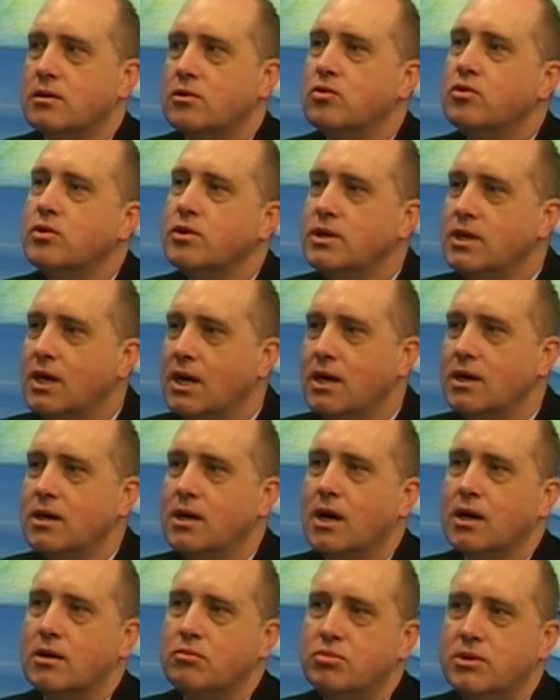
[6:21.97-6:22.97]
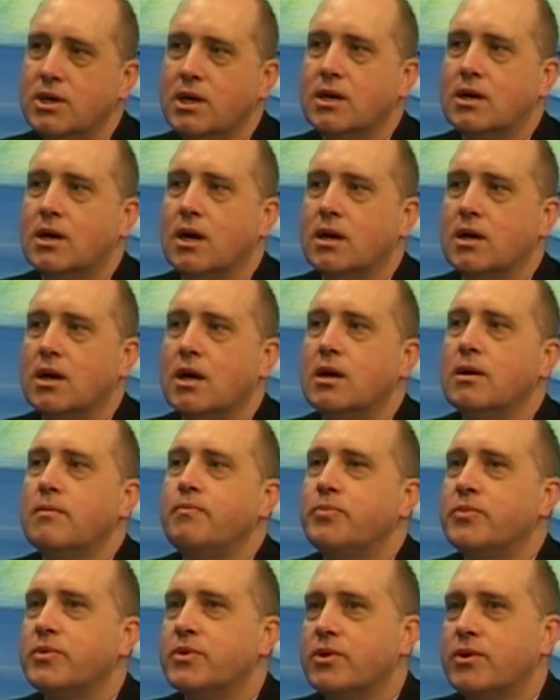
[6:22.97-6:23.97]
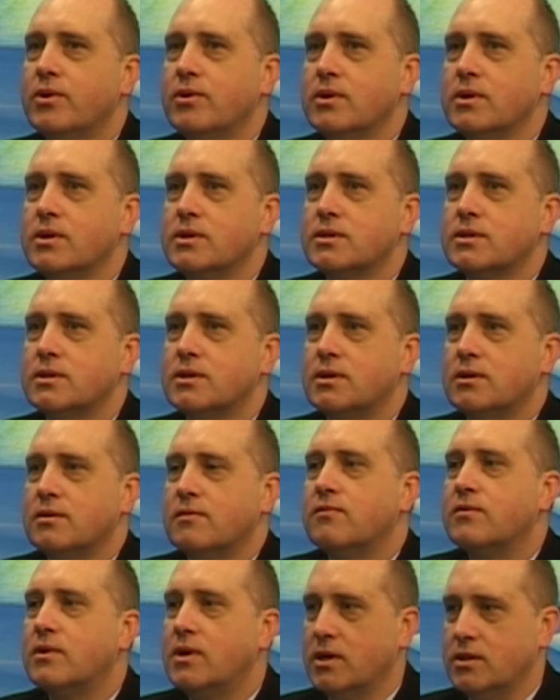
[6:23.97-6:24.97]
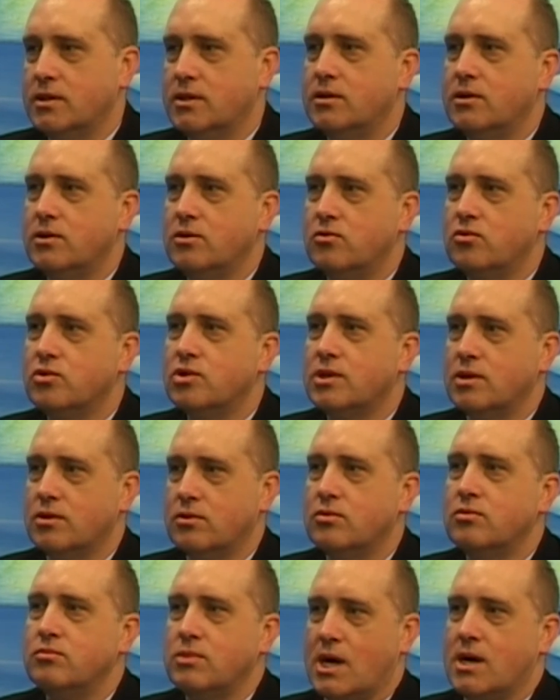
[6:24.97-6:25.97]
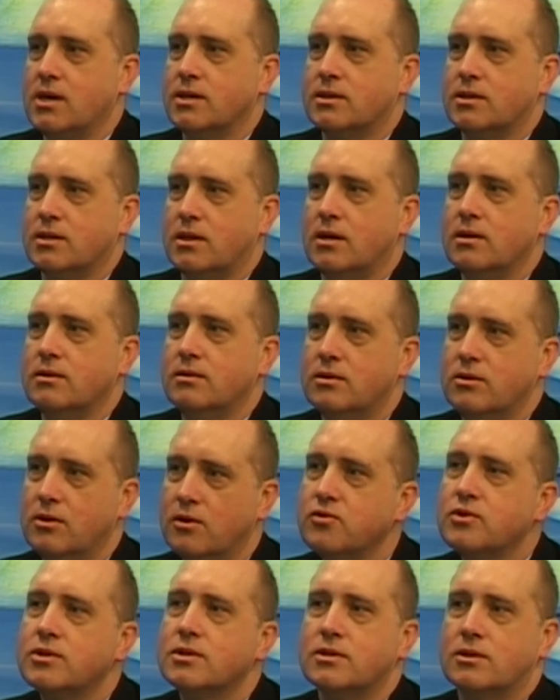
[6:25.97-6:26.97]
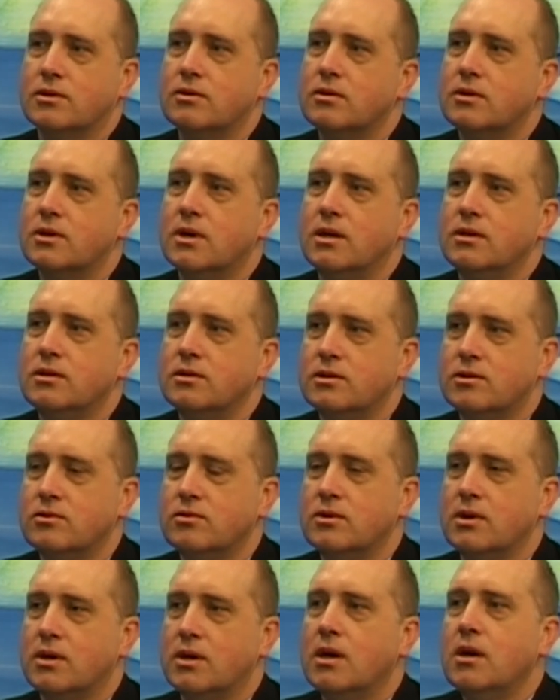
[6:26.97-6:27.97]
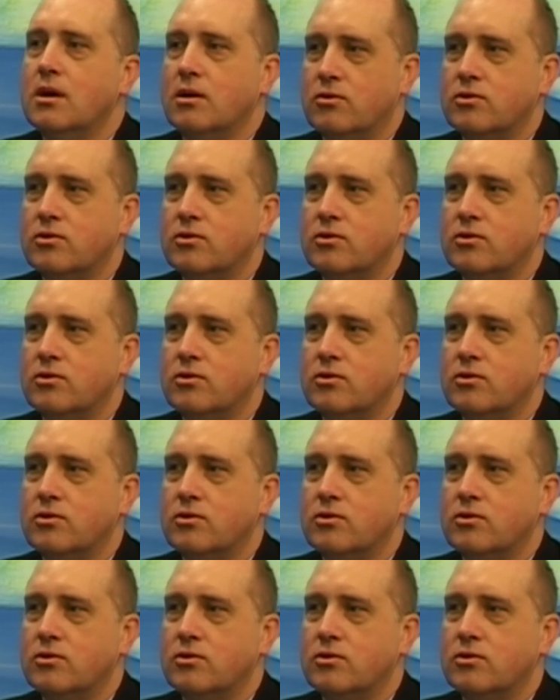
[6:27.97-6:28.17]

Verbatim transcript: turniejach, biegach, to jest w gestii Urzędu Miasta i to wszystko organizuje